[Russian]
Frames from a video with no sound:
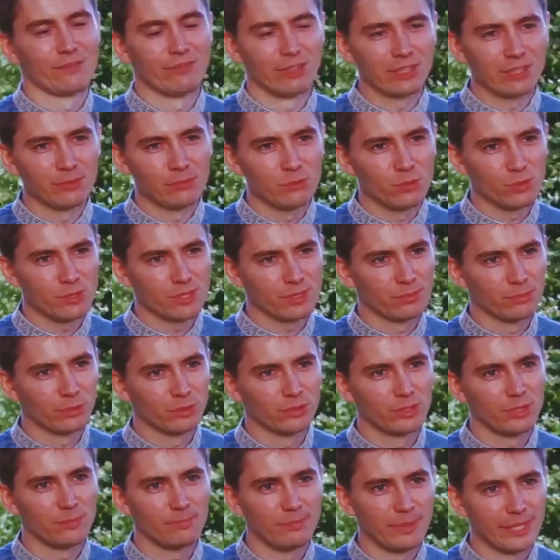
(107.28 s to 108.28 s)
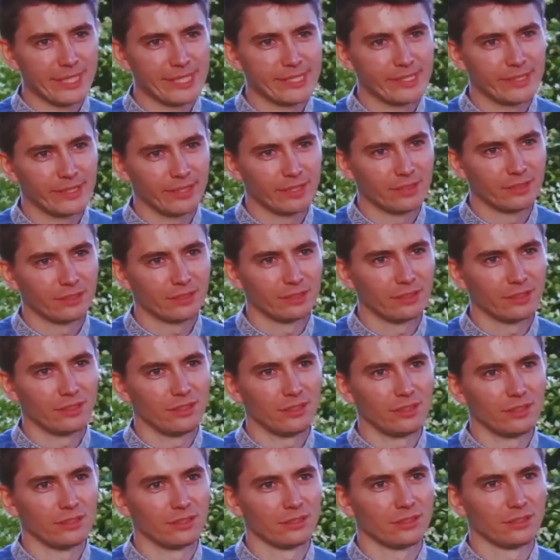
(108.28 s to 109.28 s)
Об этом курсе будут и песни. И
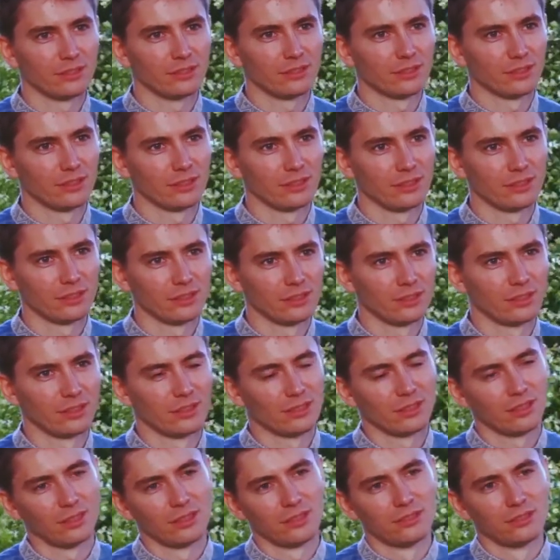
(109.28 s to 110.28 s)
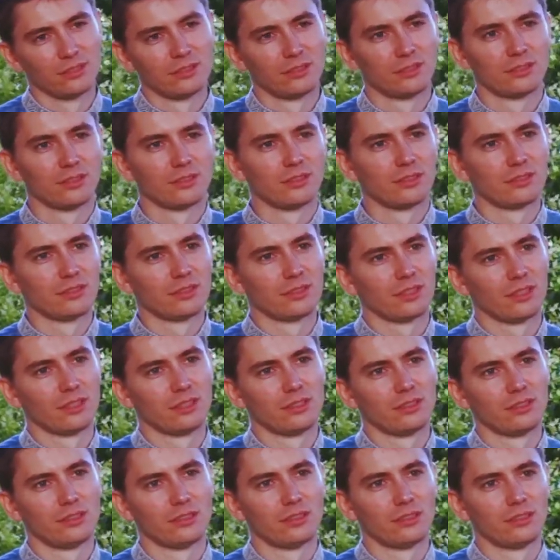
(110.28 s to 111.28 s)
будут песни, конечно, и руны, и
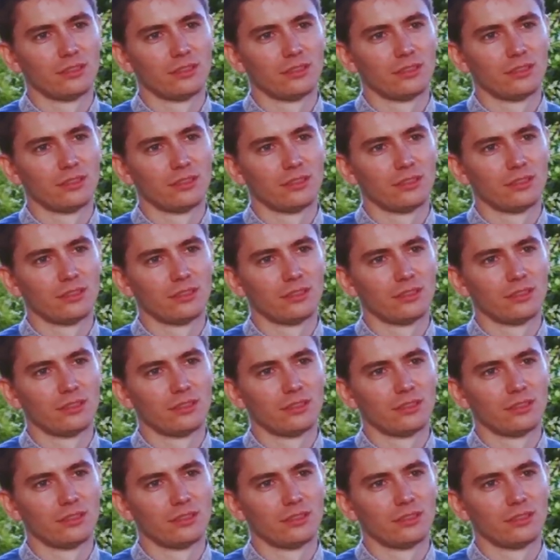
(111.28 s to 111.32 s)
сказы.